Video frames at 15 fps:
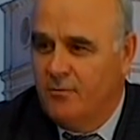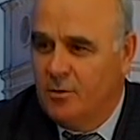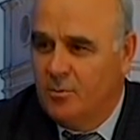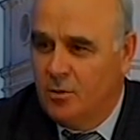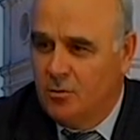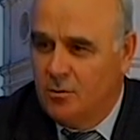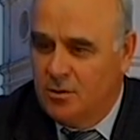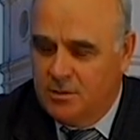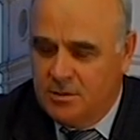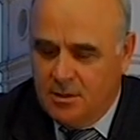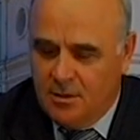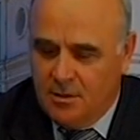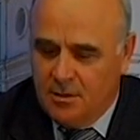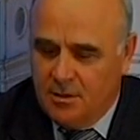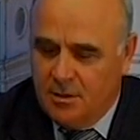Во-первых,
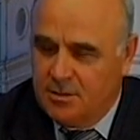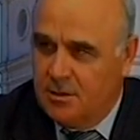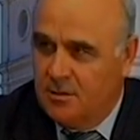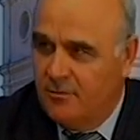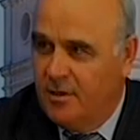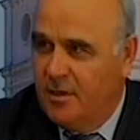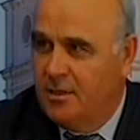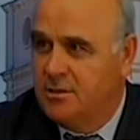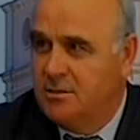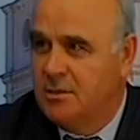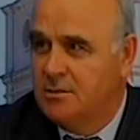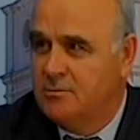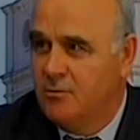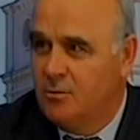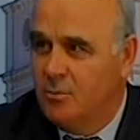формируется
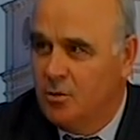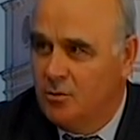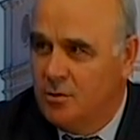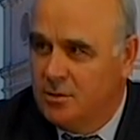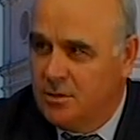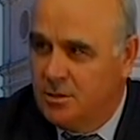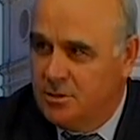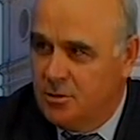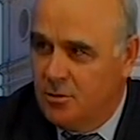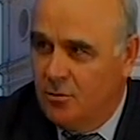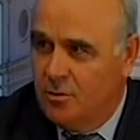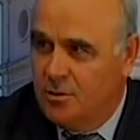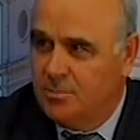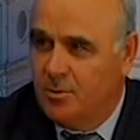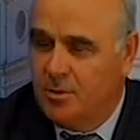текстовая часть,
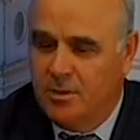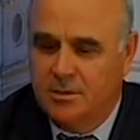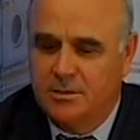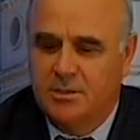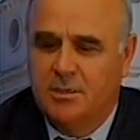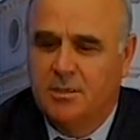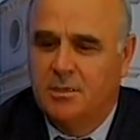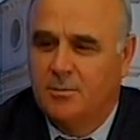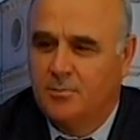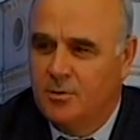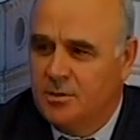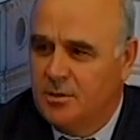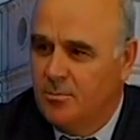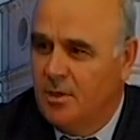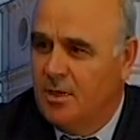формируется очередность
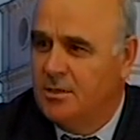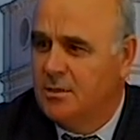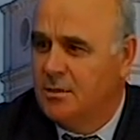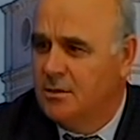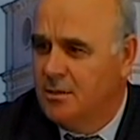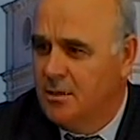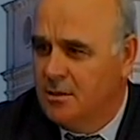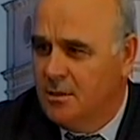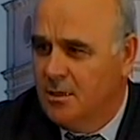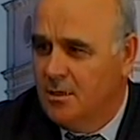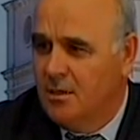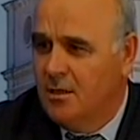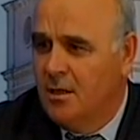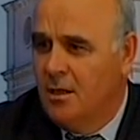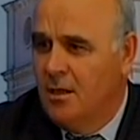прохождения по
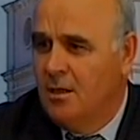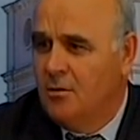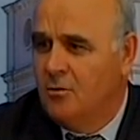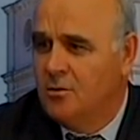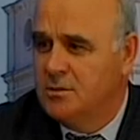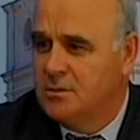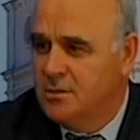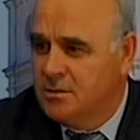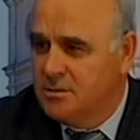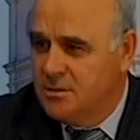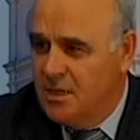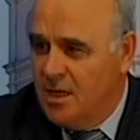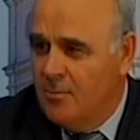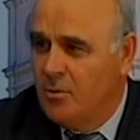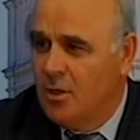тематике и так далее.
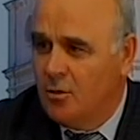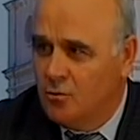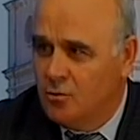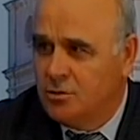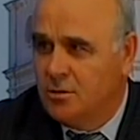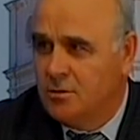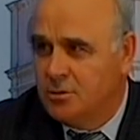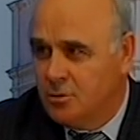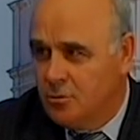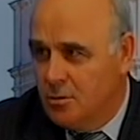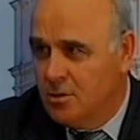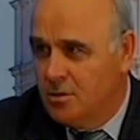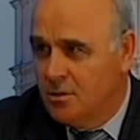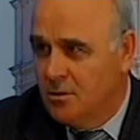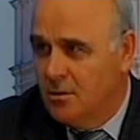То есть сам
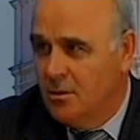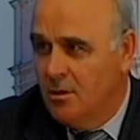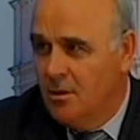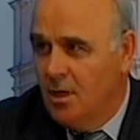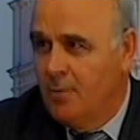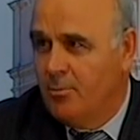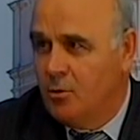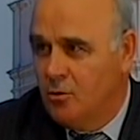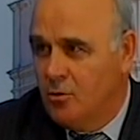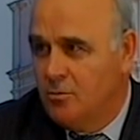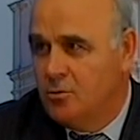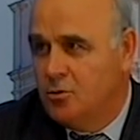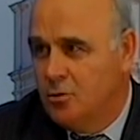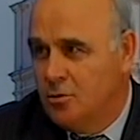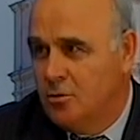нарушил сроки,
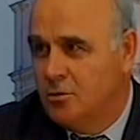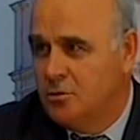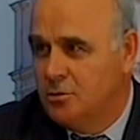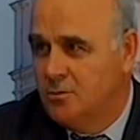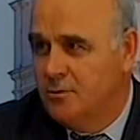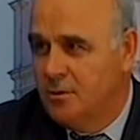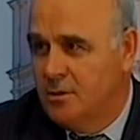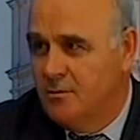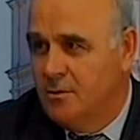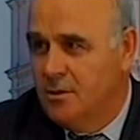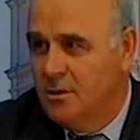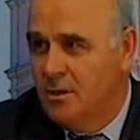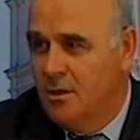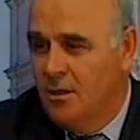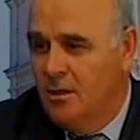а потом кто-то
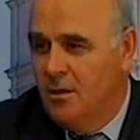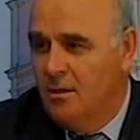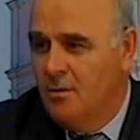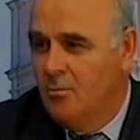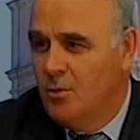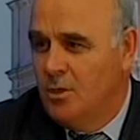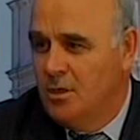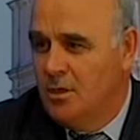еще виноват.